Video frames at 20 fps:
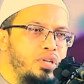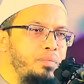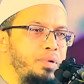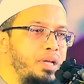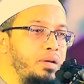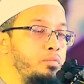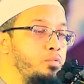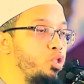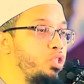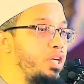
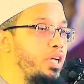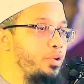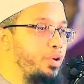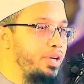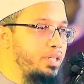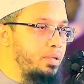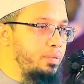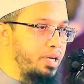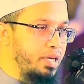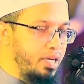যাবে মুশ্রিক
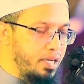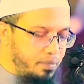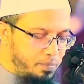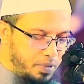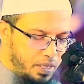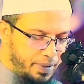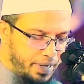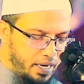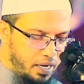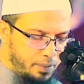হয়ে যাবে
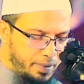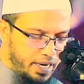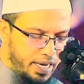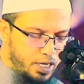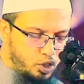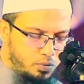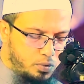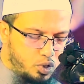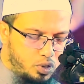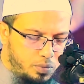বিদা ভাইরা আমার
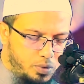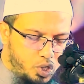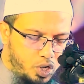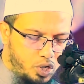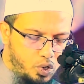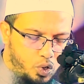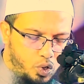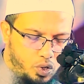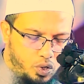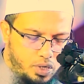এই সমস্ত
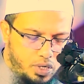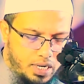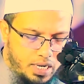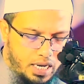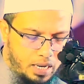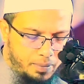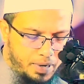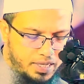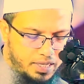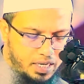বিষয়গুলো
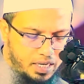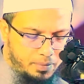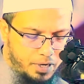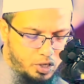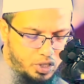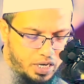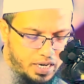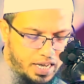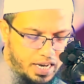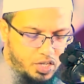ইমান থেকে
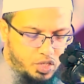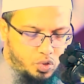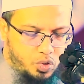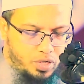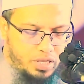মানুষকে খারেজ